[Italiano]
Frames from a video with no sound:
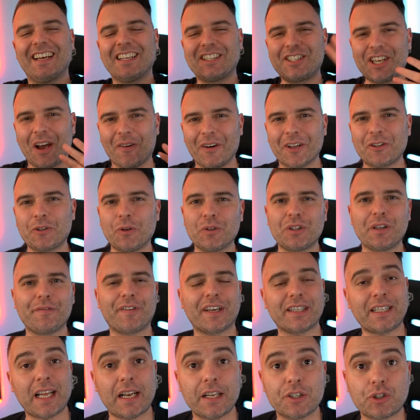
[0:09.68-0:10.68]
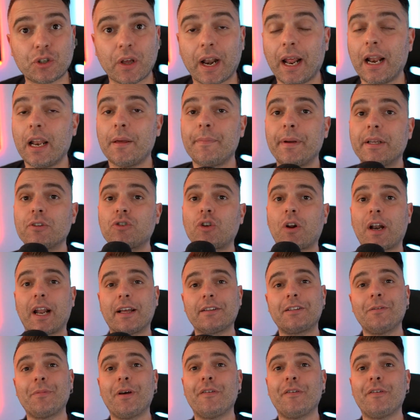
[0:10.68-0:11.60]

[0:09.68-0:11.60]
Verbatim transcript: ciao a tutti fratelli e sorelle, bentornati,